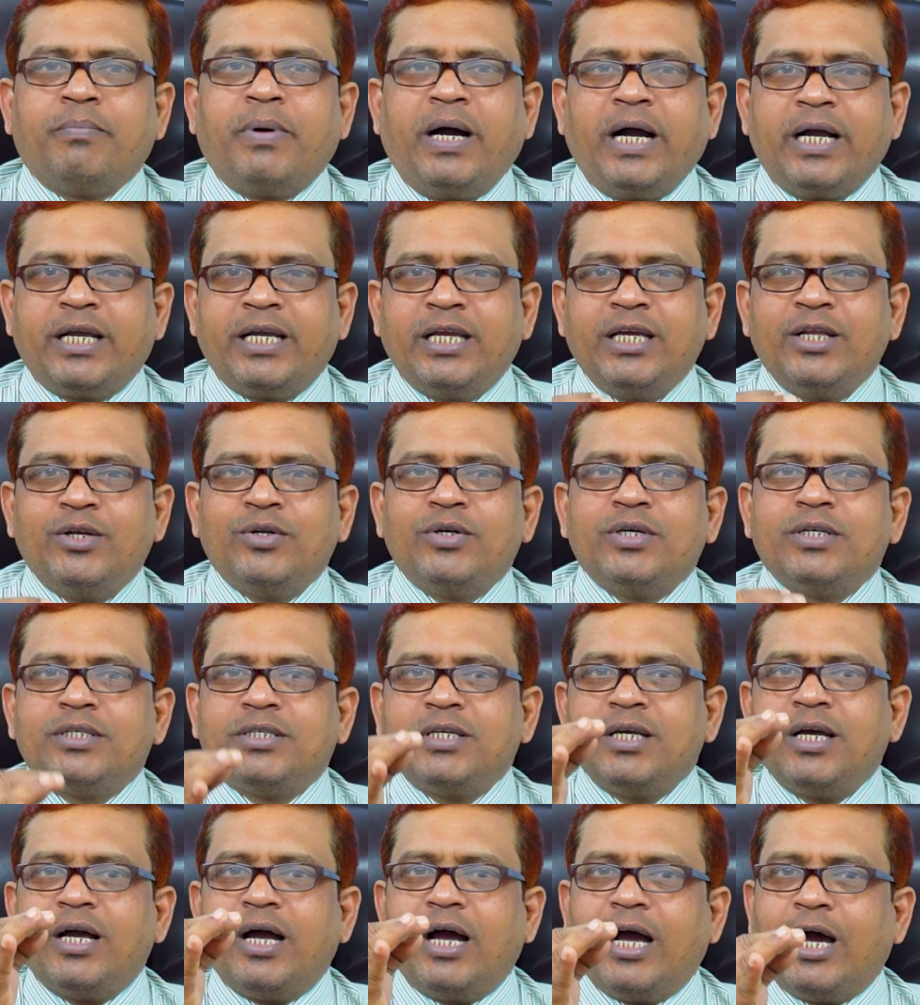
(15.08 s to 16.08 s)
বাকি
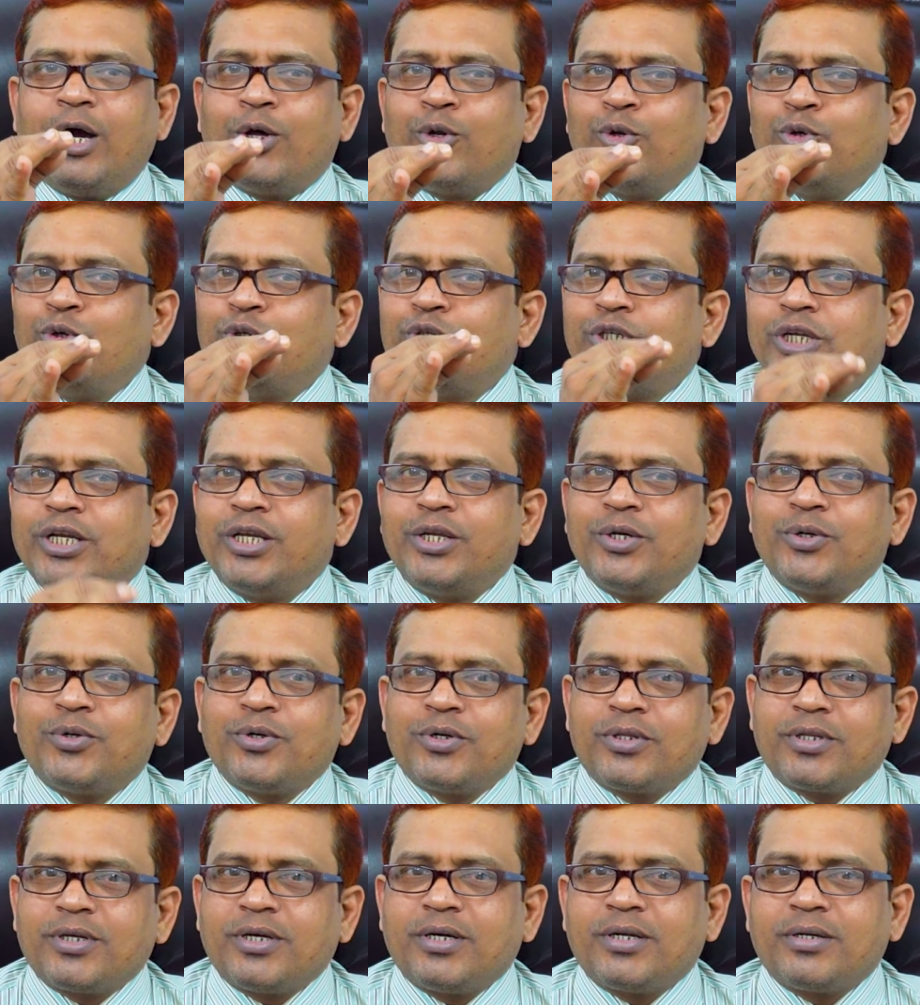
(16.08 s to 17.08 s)
রয়েছে
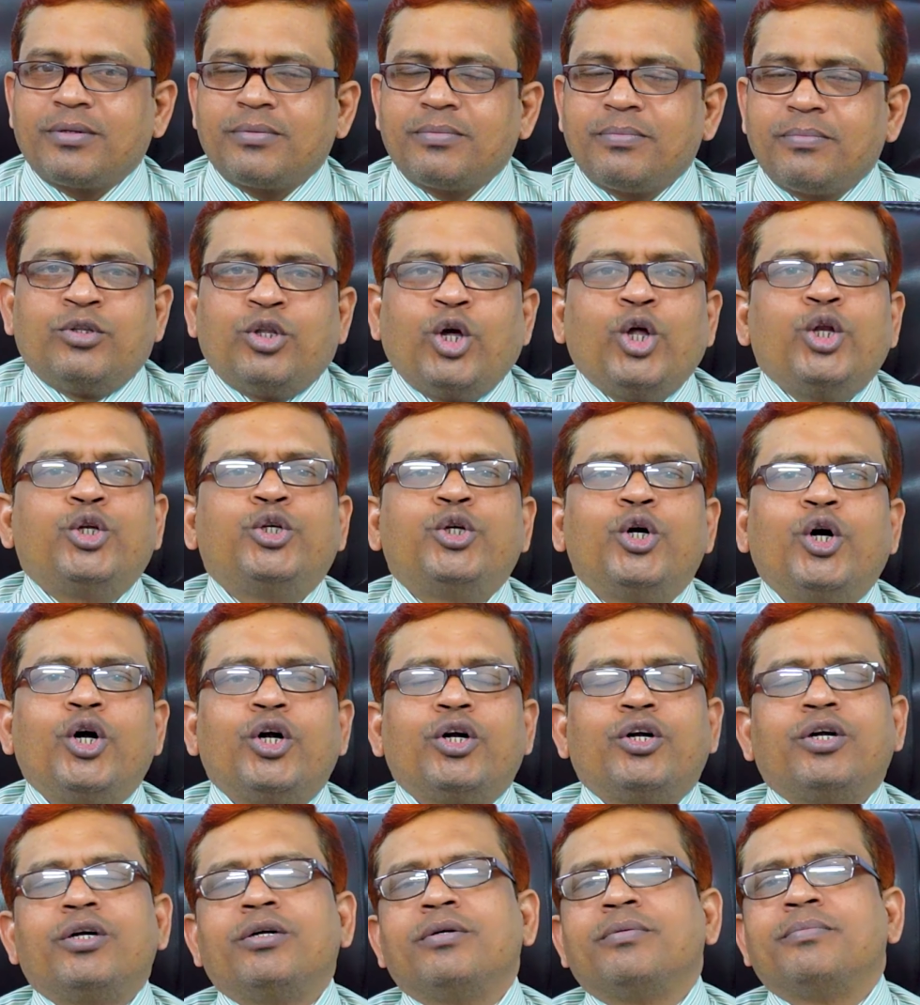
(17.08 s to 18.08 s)
আনুষ্ঠানিকতা
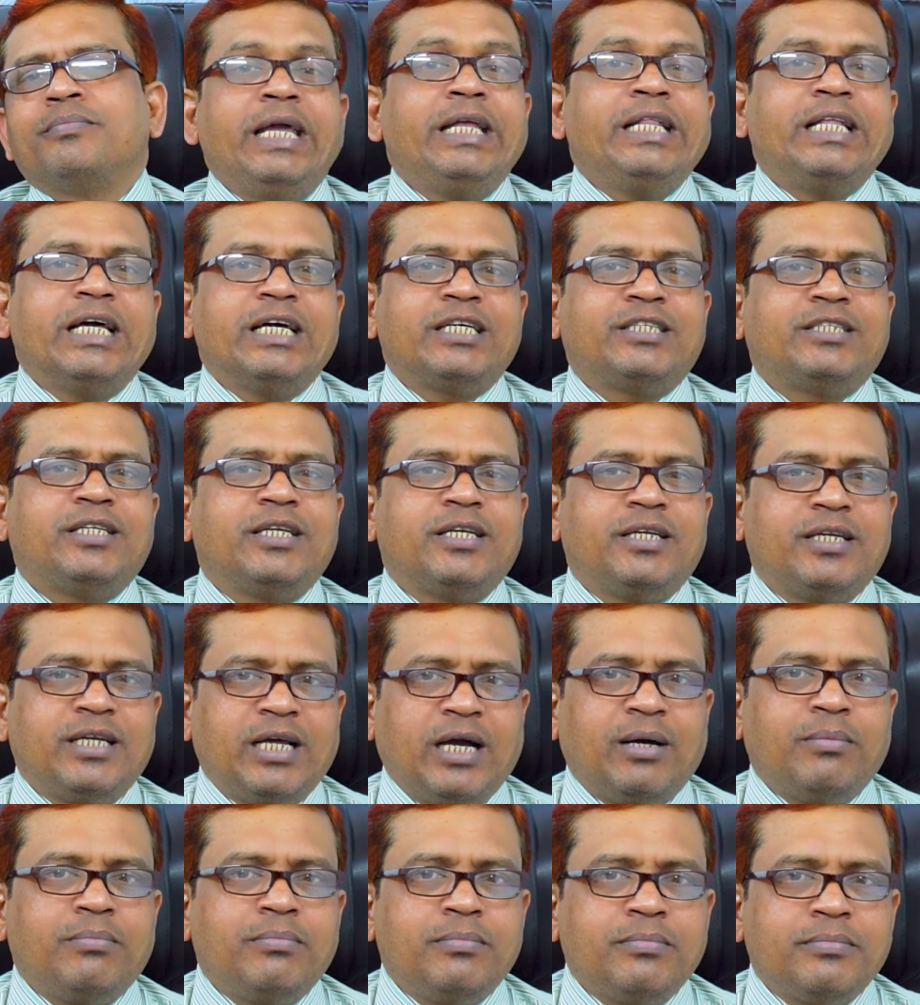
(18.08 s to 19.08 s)
দর্শক এই দেশটির
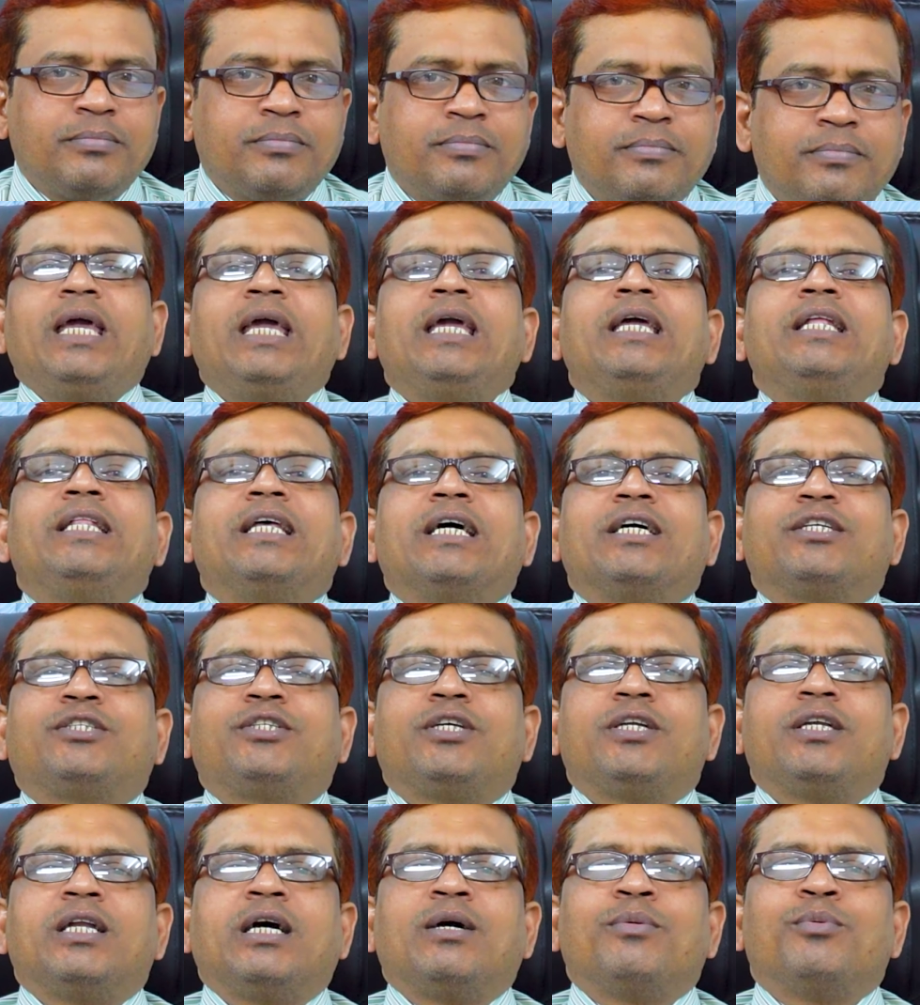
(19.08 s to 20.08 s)
নাম এই
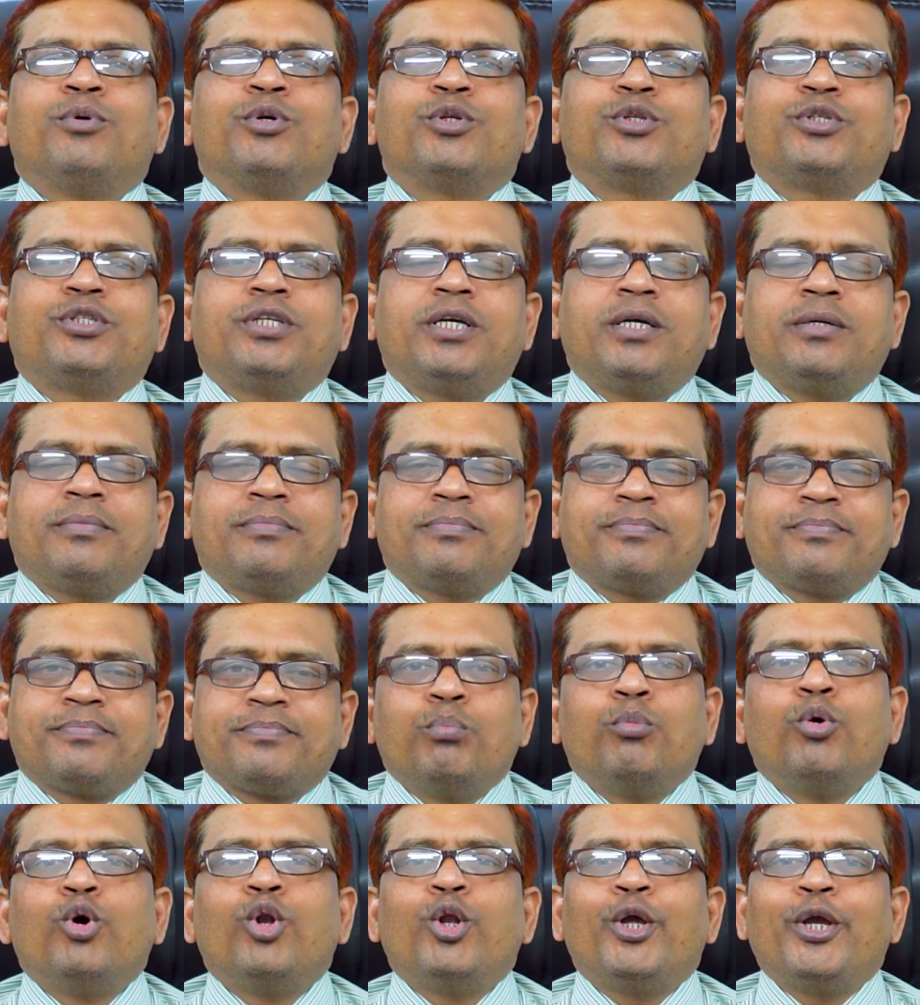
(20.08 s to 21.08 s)
দেশটির নাম হচ্ছে
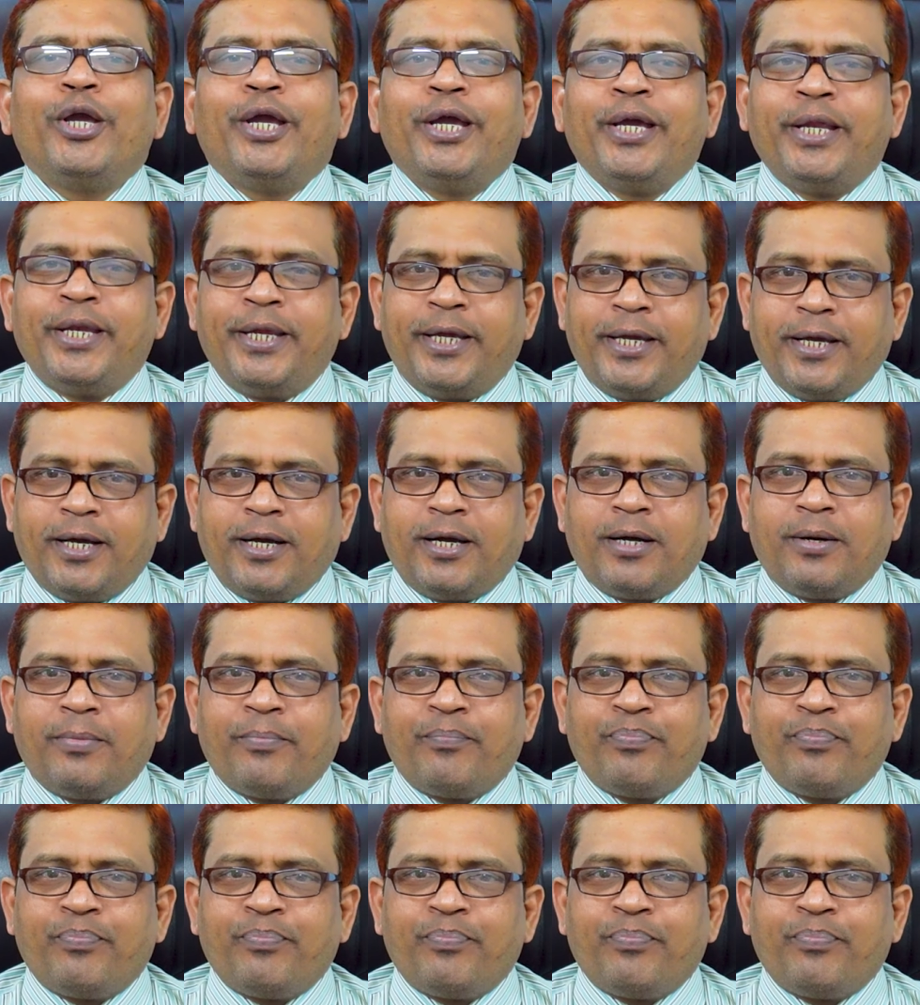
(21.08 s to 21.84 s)
বুলগেরিয়া